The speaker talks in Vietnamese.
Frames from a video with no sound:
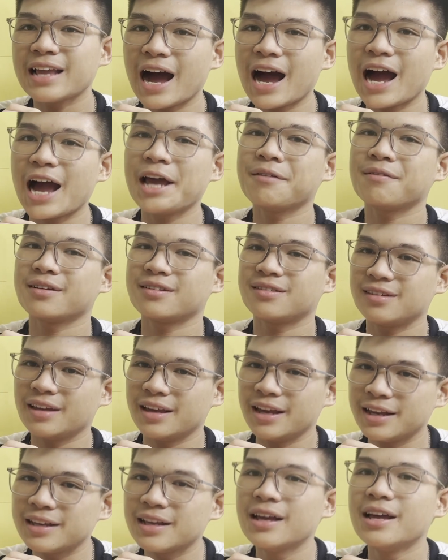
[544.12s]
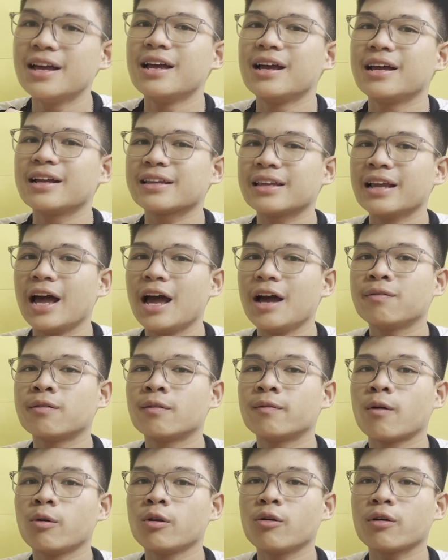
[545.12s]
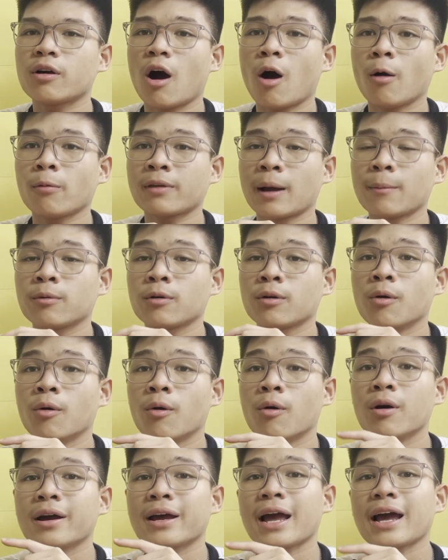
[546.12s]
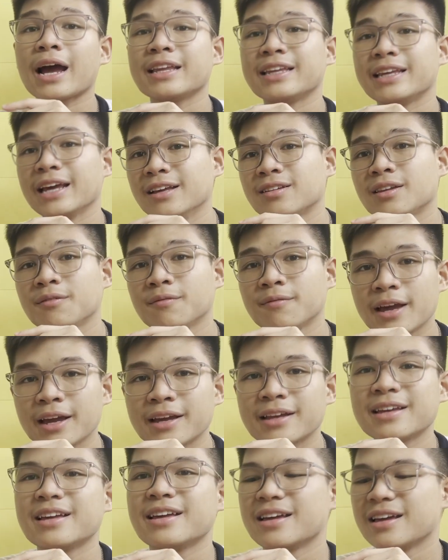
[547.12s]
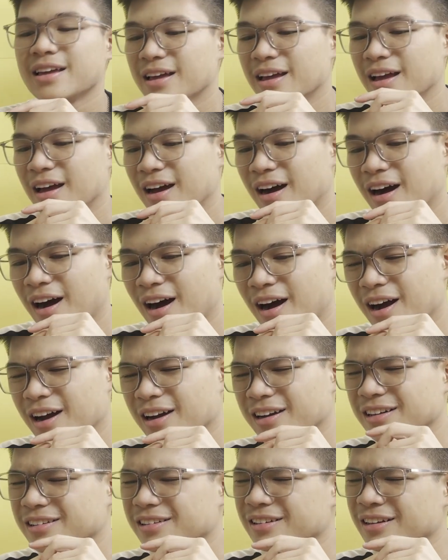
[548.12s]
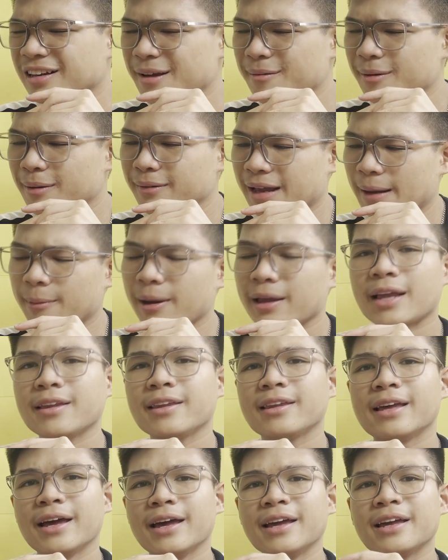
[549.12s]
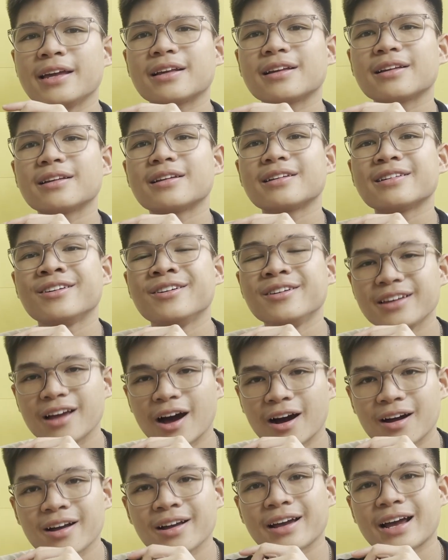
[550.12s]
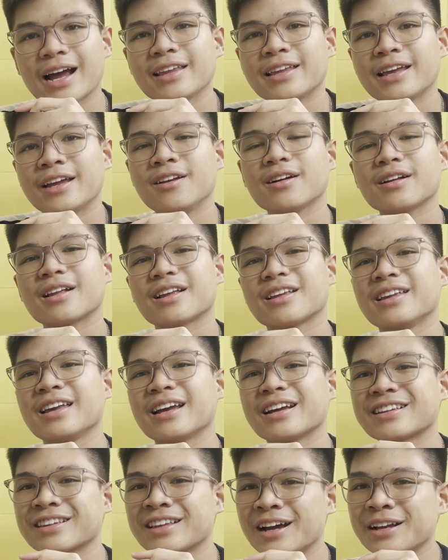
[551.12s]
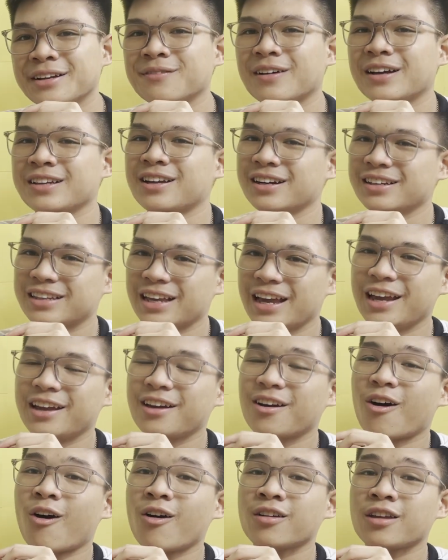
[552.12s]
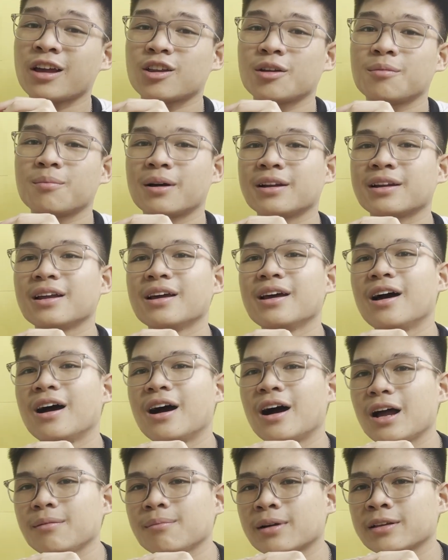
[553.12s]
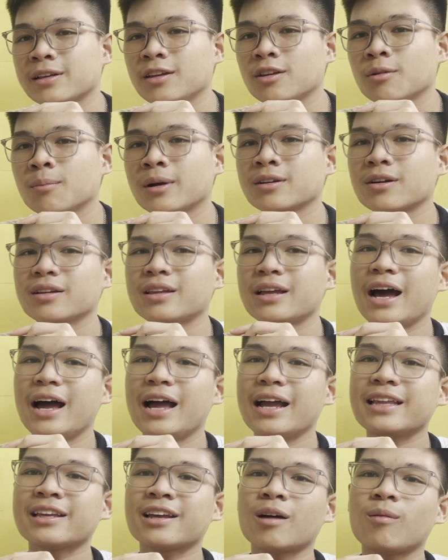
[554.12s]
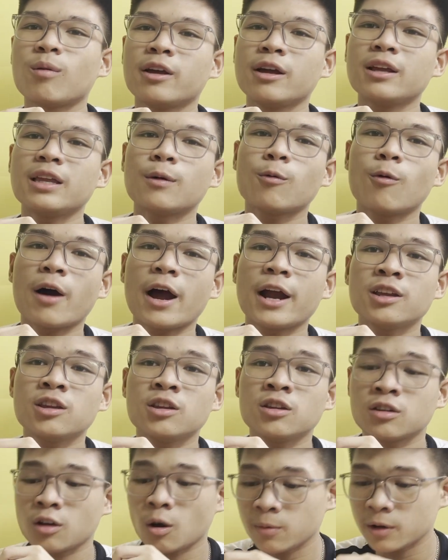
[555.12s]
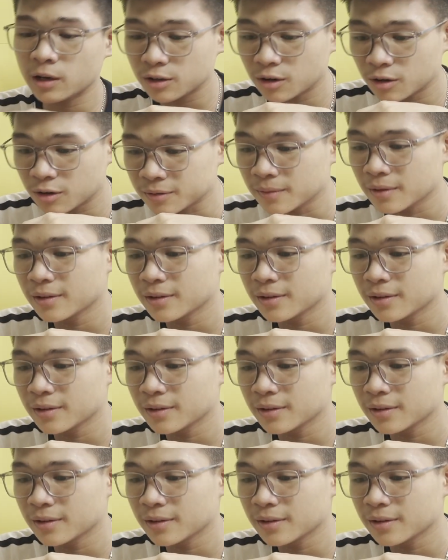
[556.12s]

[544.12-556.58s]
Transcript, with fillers: đại và xịn để phục vụ nhu cầu học tập của các anh chị sinh viên. Khi mà mình gặp các anh chị hướng dẫn, anh chị rất là nhiệt tình và thân thiện, hỗ trợ tụi mình hết mình để tụi mình có thể có một chuyến tham quan tốt nhất luôn.